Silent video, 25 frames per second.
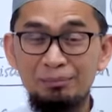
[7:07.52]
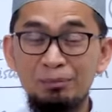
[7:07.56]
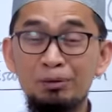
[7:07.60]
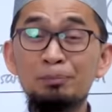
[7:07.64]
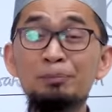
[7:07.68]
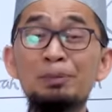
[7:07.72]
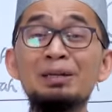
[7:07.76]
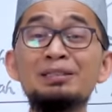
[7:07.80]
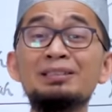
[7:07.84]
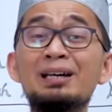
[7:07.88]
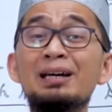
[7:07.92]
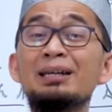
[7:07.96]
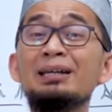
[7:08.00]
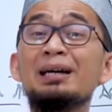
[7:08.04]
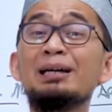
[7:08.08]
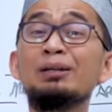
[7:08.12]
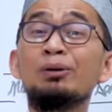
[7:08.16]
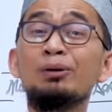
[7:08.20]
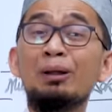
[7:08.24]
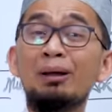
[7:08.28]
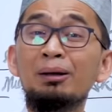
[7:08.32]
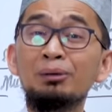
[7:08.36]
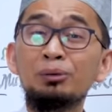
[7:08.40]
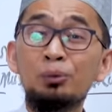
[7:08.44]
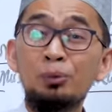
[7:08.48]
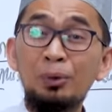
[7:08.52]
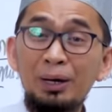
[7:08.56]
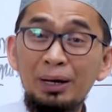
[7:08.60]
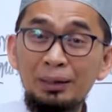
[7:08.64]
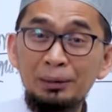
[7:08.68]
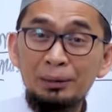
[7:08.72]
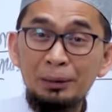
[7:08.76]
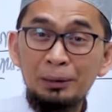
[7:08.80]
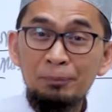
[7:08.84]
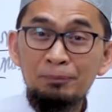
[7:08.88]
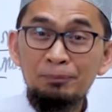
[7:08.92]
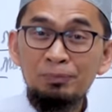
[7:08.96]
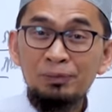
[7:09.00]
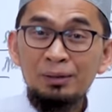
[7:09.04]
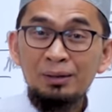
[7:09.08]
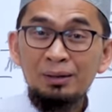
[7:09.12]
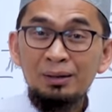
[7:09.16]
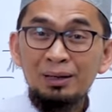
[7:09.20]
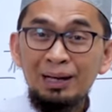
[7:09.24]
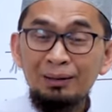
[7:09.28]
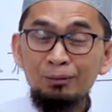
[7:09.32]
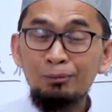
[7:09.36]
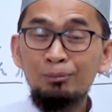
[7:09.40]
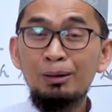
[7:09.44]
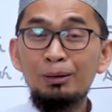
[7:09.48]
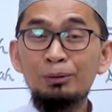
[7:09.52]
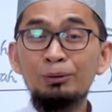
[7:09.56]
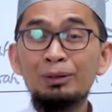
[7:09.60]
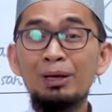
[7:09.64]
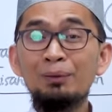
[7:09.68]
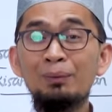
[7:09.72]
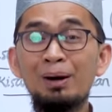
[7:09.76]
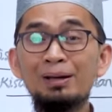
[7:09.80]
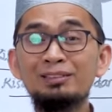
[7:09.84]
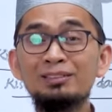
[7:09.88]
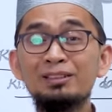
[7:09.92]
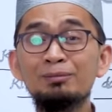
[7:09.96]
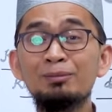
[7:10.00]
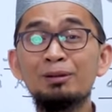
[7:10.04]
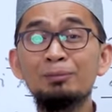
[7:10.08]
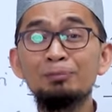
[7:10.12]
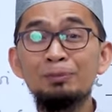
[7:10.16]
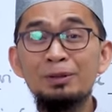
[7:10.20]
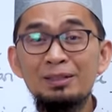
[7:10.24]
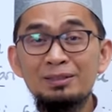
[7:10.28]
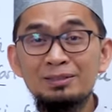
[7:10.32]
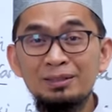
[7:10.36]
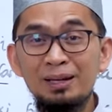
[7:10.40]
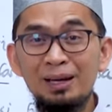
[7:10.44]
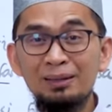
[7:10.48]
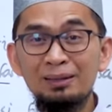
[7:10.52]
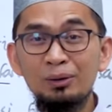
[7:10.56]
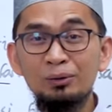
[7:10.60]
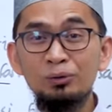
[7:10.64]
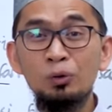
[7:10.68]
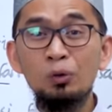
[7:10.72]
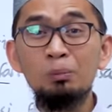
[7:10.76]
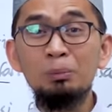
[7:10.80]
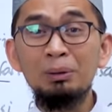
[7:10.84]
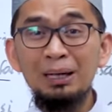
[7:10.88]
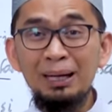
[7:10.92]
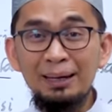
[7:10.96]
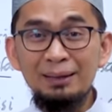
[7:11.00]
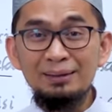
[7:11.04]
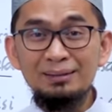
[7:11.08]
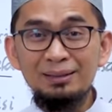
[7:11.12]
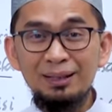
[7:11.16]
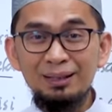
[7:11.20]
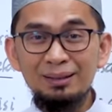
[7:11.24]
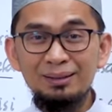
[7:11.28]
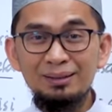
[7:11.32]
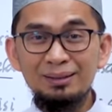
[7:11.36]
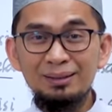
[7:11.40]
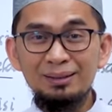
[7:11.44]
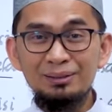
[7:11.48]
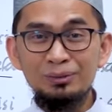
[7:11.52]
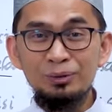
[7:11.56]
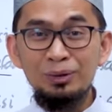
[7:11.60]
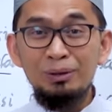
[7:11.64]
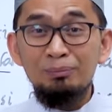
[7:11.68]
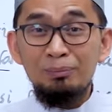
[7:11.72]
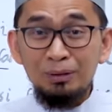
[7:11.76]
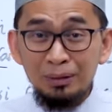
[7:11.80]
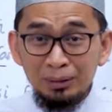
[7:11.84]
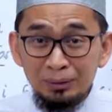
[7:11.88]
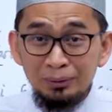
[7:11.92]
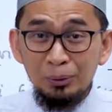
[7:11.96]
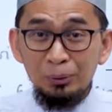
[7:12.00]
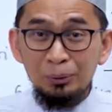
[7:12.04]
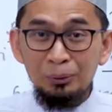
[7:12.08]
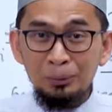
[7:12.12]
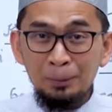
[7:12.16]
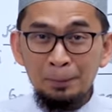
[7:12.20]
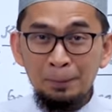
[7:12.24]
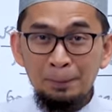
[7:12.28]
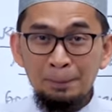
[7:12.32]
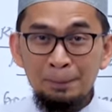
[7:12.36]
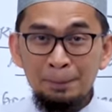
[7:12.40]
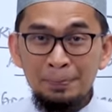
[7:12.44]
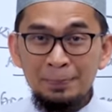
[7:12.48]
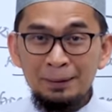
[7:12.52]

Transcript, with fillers: berpisah dengan orang tuanya kamu baru dewasa berpisah hanya untuk belajar, sudah merenung.